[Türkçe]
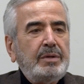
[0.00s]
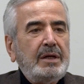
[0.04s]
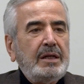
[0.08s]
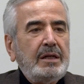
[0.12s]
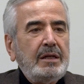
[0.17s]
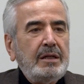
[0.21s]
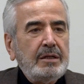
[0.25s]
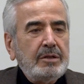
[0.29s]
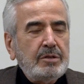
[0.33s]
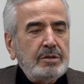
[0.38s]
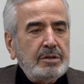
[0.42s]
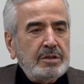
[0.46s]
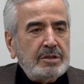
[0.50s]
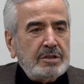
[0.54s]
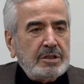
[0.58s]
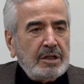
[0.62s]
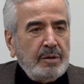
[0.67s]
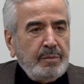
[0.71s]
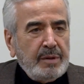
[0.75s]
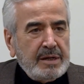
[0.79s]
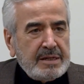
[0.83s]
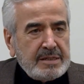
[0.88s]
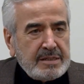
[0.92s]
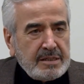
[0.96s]
belli
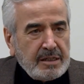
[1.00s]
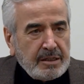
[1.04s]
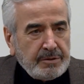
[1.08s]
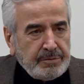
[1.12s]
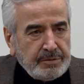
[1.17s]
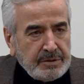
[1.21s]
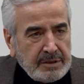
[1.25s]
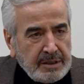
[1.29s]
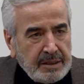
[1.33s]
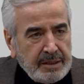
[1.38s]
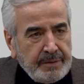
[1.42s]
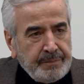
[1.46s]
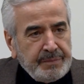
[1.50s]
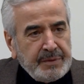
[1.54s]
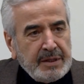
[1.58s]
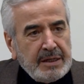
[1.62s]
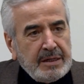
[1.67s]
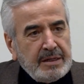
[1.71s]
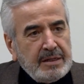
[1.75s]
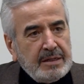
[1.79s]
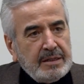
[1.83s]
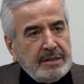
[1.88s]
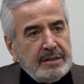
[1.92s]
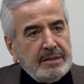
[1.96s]
zaman zarfında
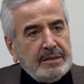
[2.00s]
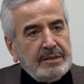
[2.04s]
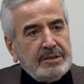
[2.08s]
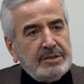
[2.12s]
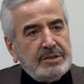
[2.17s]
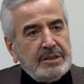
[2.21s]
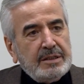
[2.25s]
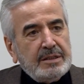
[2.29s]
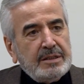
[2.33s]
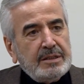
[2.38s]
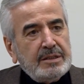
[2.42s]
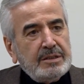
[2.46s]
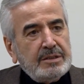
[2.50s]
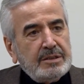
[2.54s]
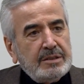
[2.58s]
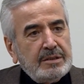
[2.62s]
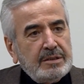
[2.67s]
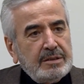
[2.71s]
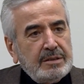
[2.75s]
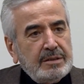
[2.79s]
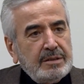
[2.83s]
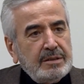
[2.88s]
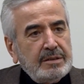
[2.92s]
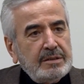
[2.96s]
e, işte e,